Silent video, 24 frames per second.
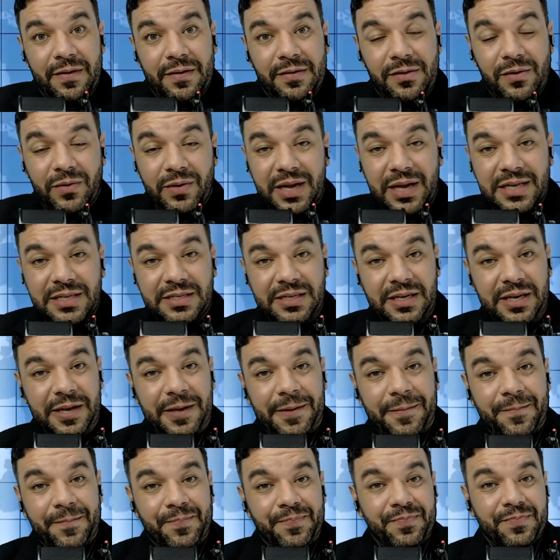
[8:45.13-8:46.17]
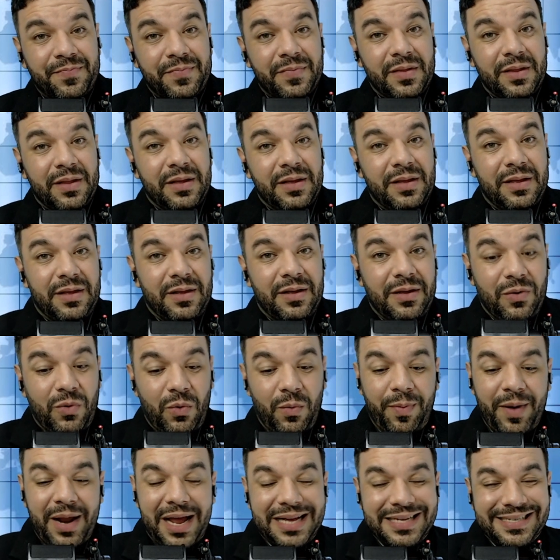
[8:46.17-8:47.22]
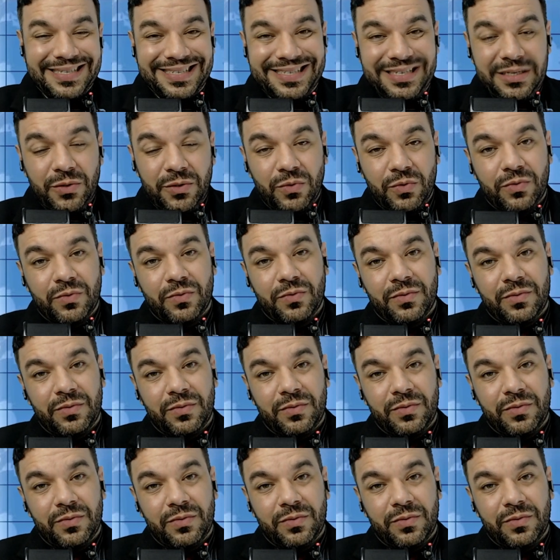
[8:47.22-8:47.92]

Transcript: Então, quer dizer, o Brasil